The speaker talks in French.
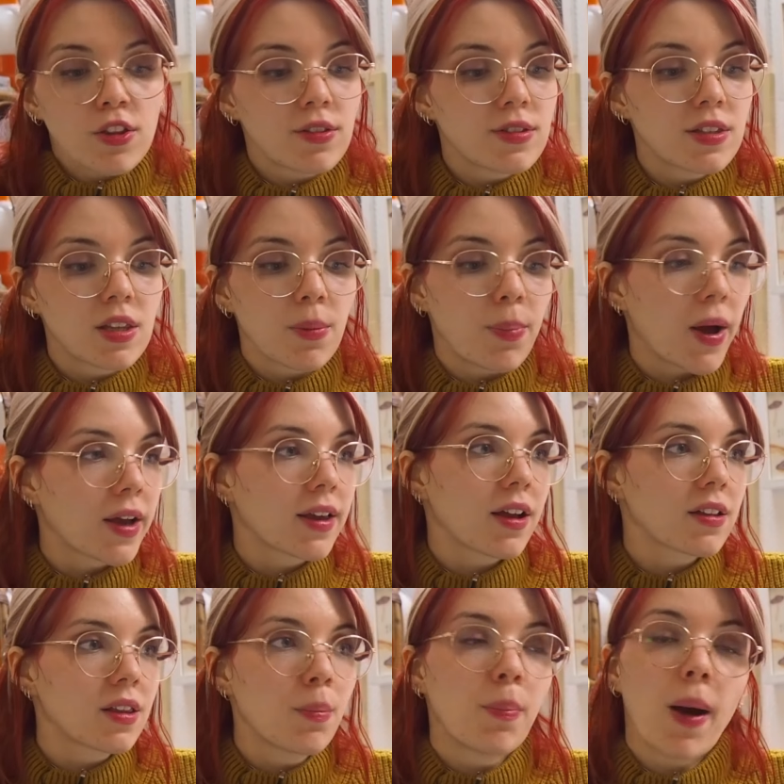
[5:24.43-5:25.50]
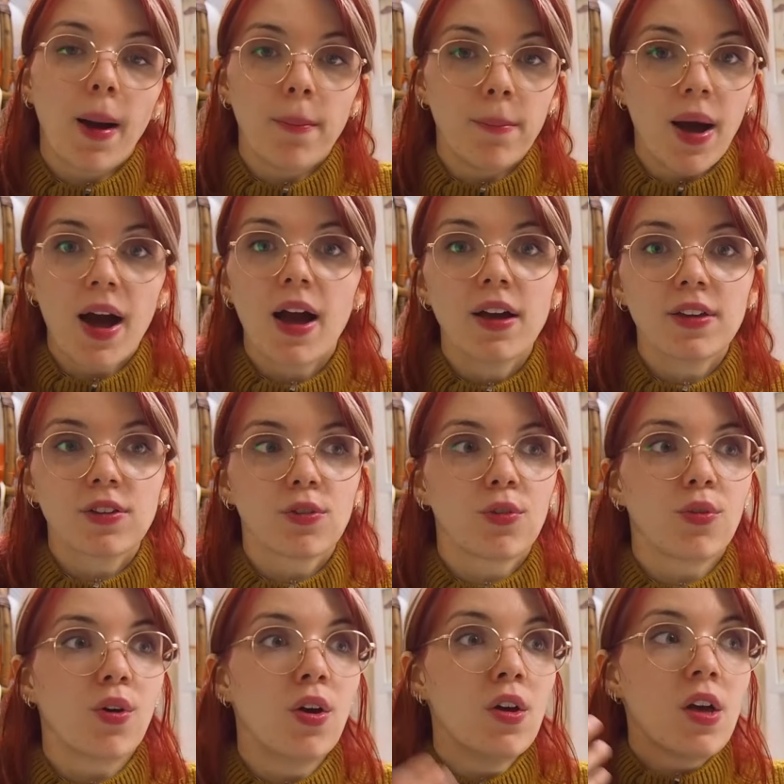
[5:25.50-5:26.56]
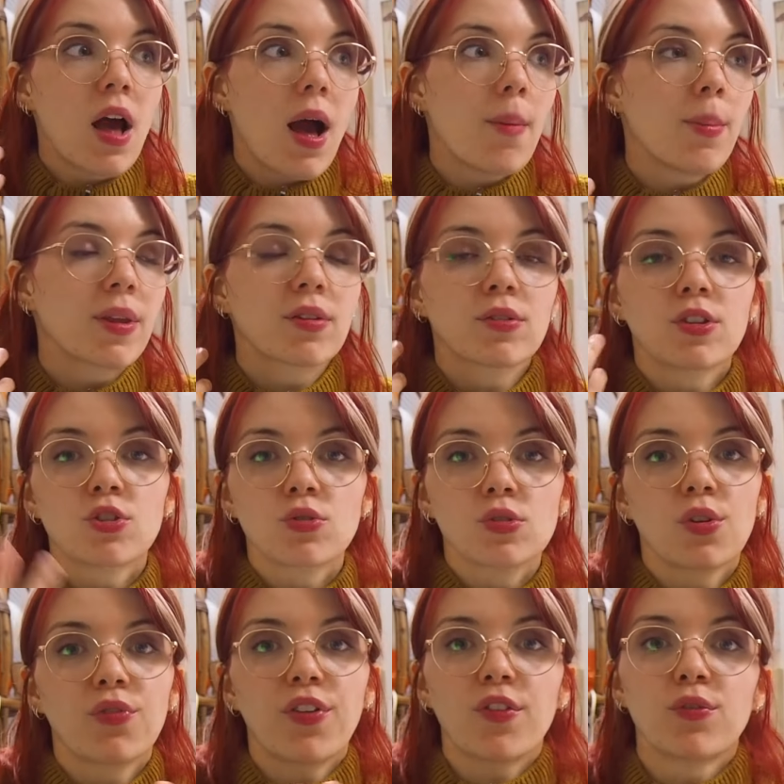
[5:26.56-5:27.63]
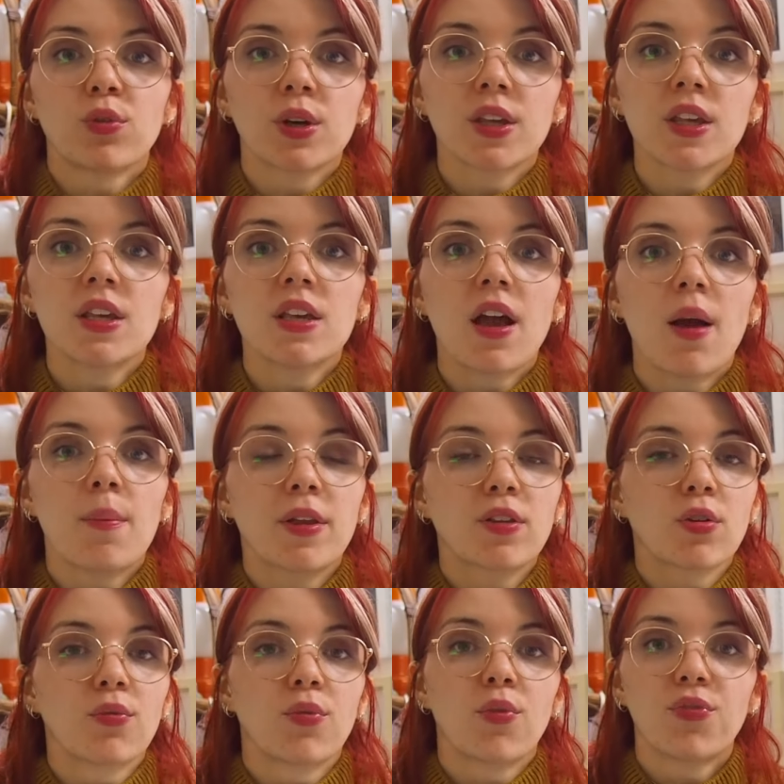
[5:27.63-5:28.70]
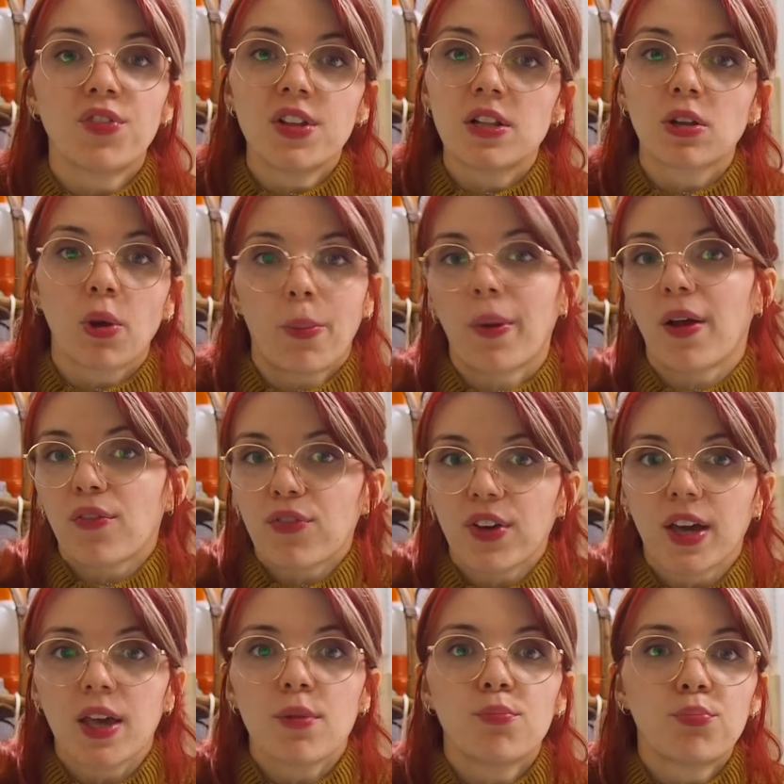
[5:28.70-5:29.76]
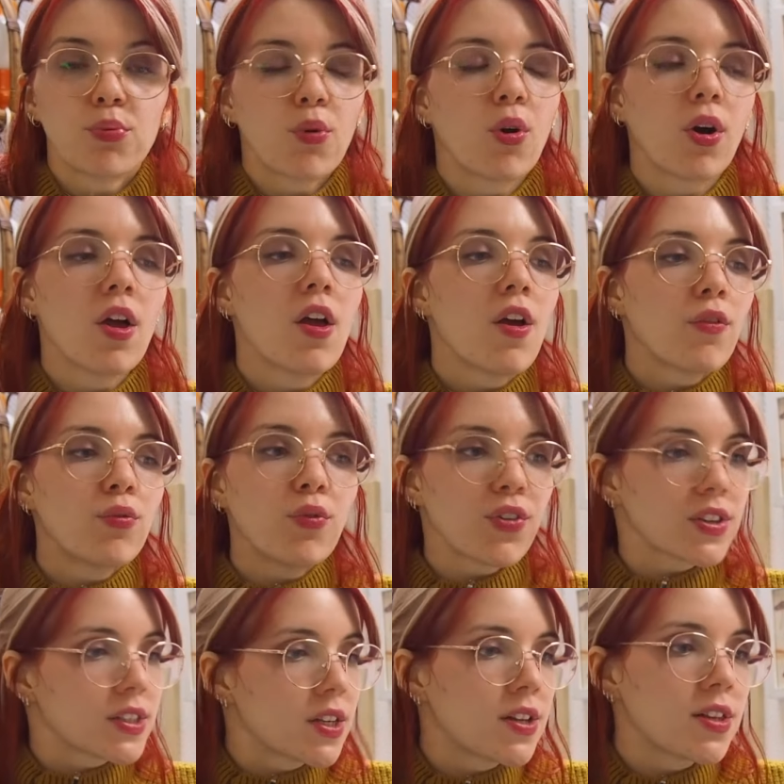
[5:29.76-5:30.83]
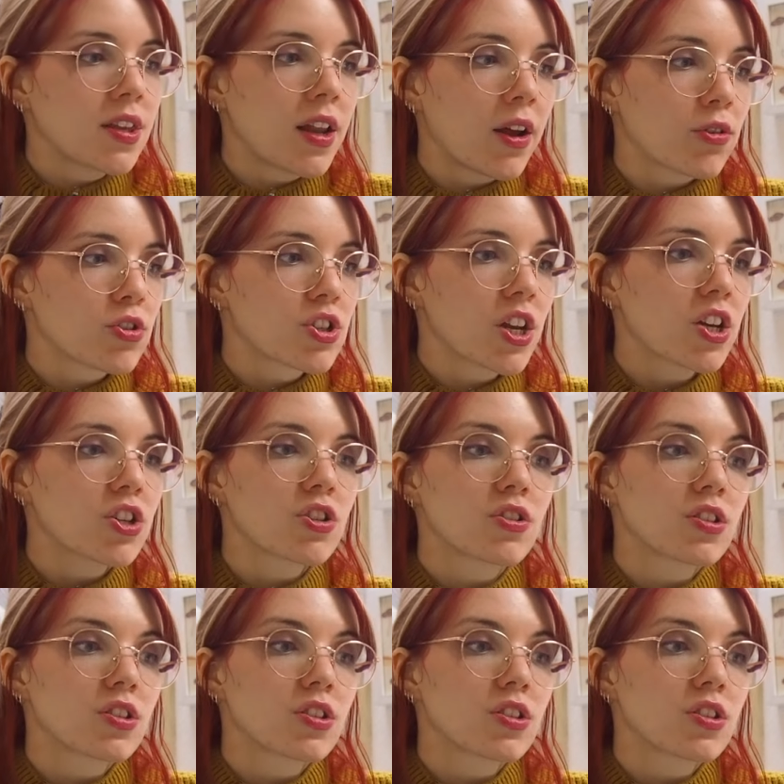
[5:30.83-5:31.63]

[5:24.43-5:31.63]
N'hésitez pas à regarder par marque, euh, à mettre des choses en favori, à mettre vos filtres préférés pour vous faciliter la recherche.